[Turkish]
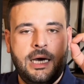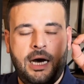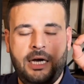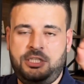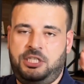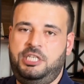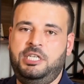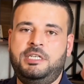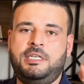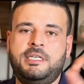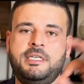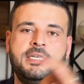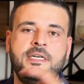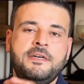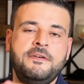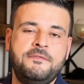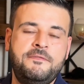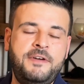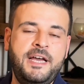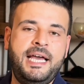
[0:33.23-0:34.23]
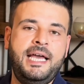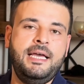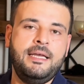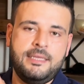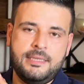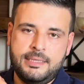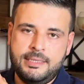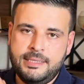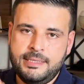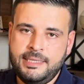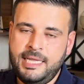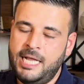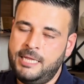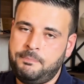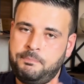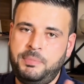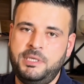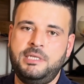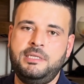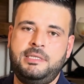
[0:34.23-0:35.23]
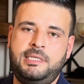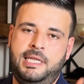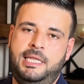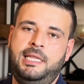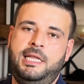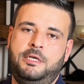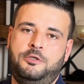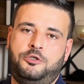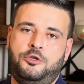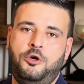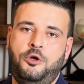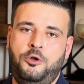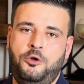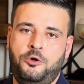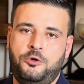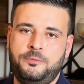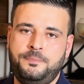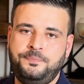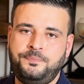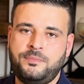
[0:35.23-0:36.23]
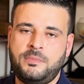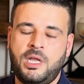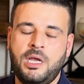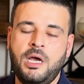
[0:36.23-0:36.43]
açık ve net bir dille söylüyorum.